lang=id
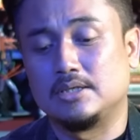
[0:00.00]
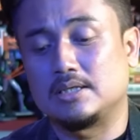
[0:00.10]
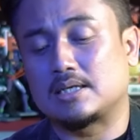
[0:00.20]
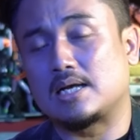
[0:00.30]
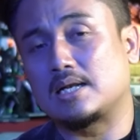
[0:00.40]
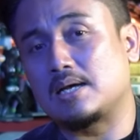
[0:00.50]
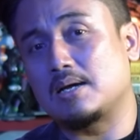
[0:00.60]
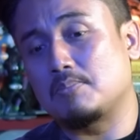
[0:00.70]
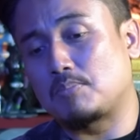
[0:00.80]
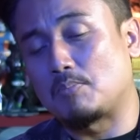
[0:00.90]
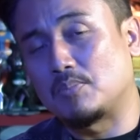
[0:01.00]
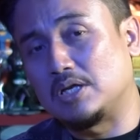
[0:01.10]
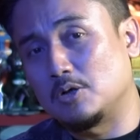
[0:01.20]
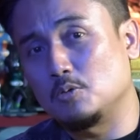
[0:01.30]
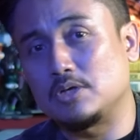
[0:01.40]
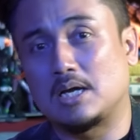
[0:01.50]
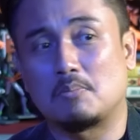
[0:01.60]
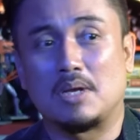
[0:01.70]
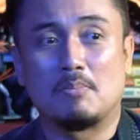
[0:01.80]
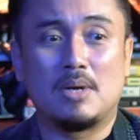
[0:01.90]
di dikala pemilu
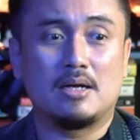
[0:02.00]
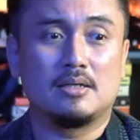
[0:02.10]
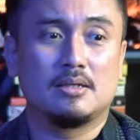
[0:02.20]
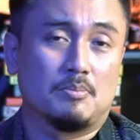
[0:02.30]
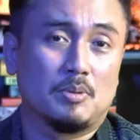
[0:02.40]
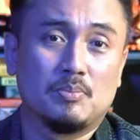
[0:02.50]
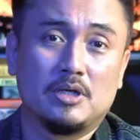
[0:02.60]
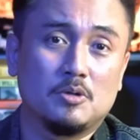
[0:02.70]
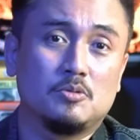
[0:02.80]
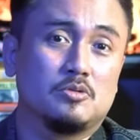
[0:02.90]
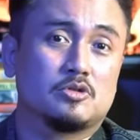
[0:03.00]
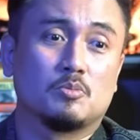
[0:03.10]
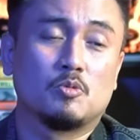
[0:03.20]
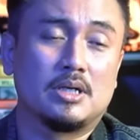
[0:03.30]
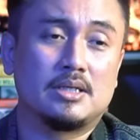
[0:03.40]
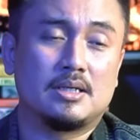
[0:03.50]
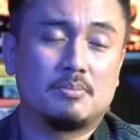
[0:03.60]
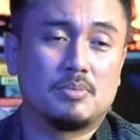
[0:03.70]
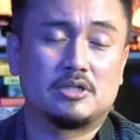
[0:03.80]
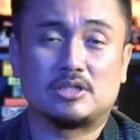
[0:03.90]
yang memang dalam pemilu
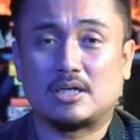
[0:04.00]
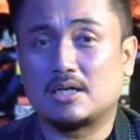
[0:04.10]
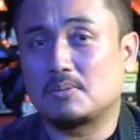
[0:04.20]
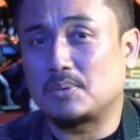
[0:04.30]
semuanya berdasarkan